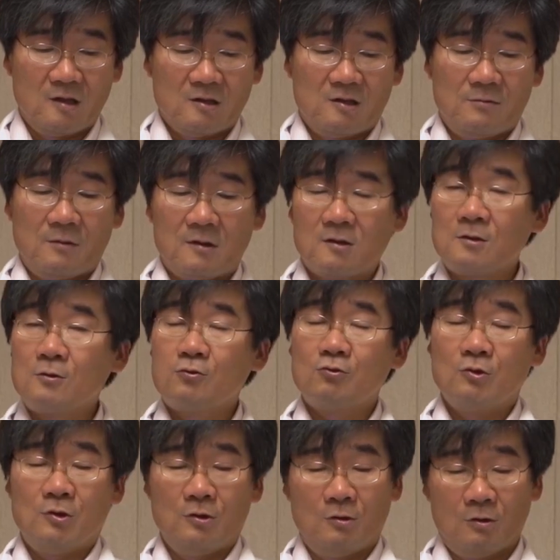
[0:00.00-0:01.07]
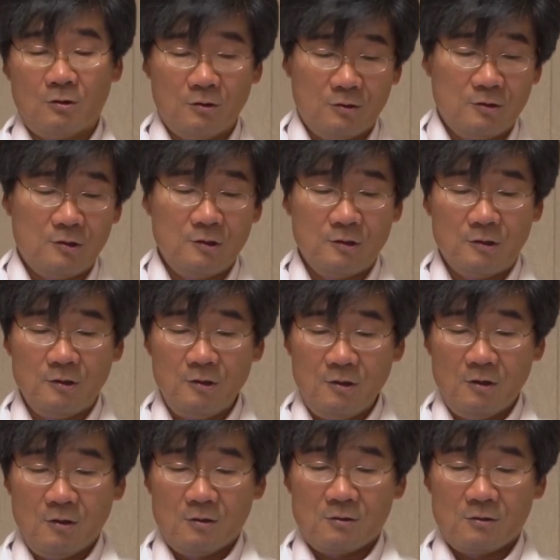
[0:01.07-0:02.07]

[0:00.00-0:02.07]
집에서 쓸 수 있는 어떤 쓰는